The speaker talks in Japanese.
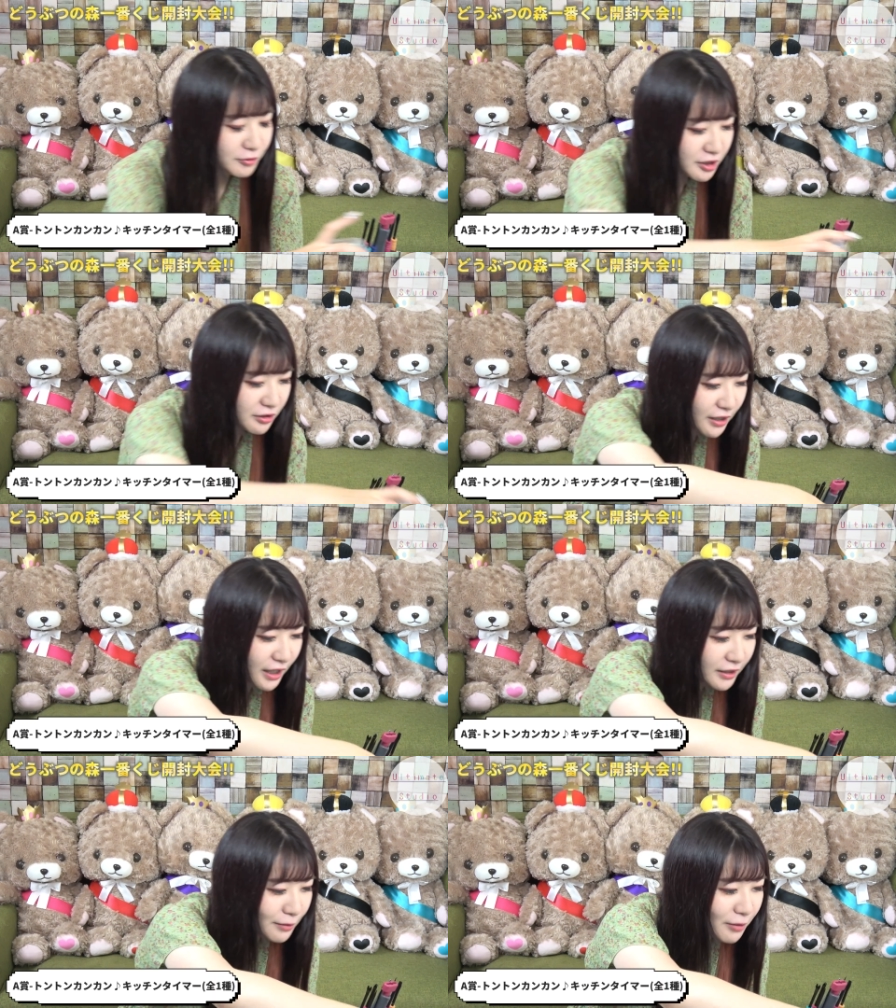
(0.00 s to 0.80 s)
うちには
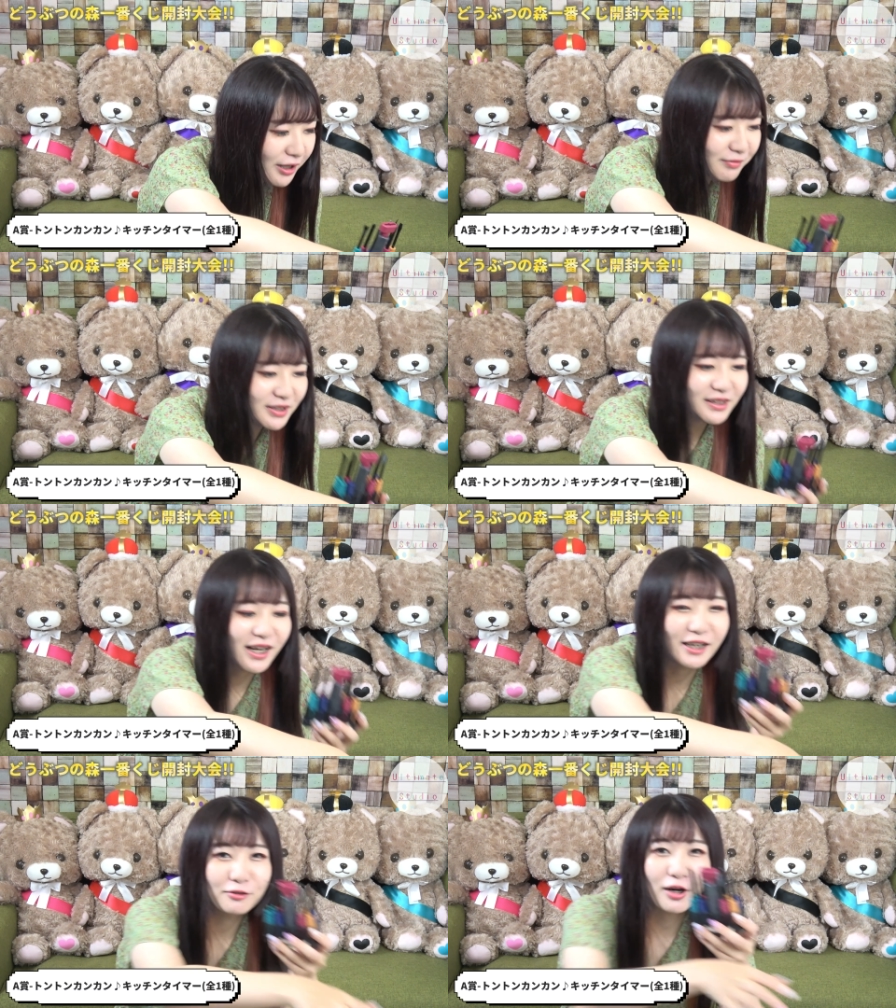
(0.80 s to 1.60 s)
何でもあります
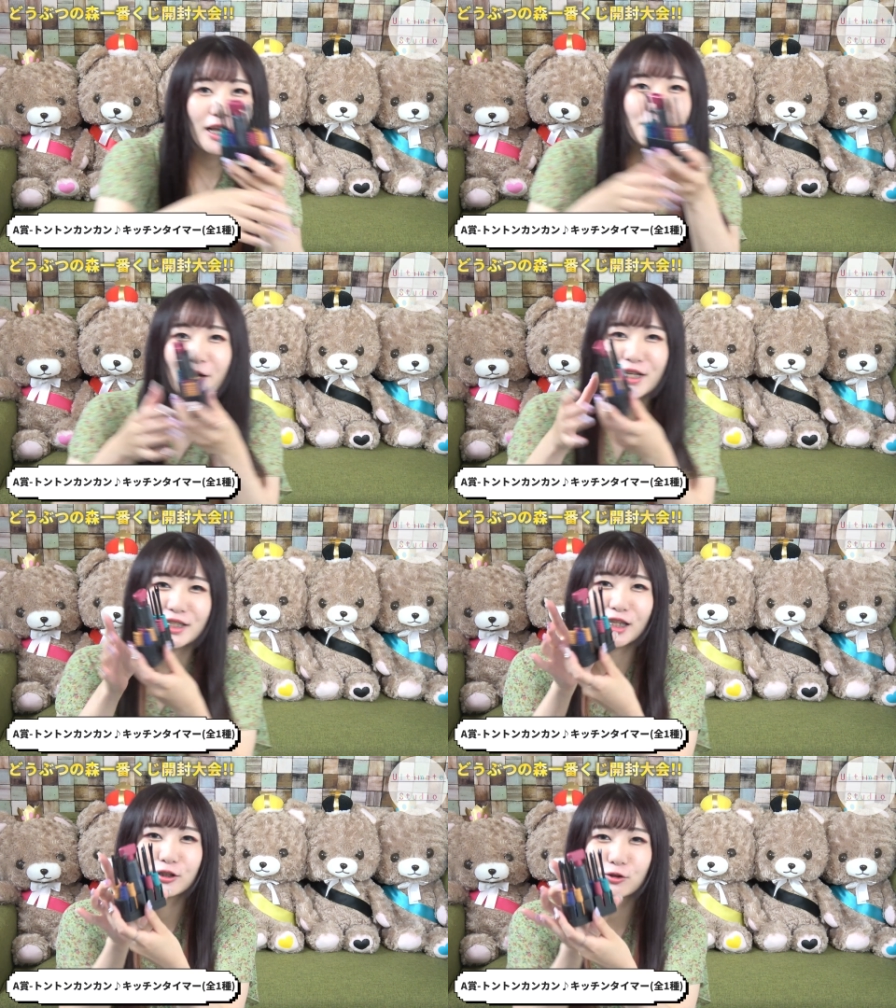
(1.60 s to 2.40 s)
ねはい
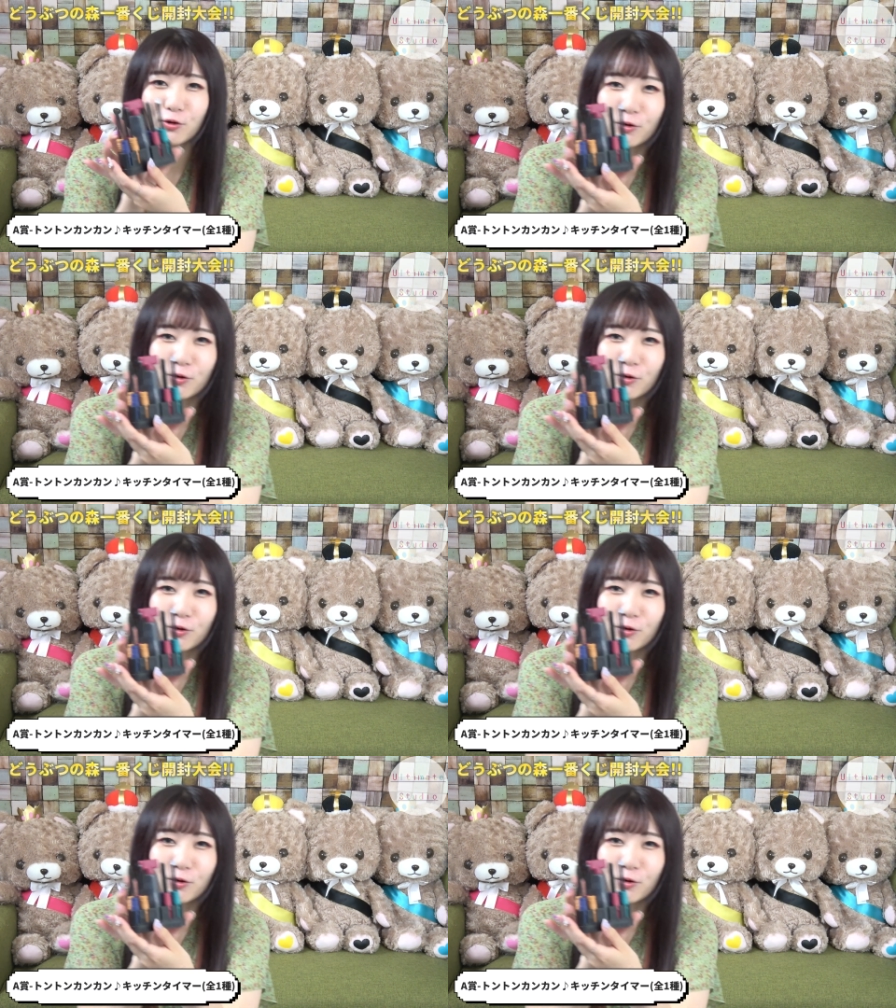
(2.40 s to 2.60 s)
ドライバーセット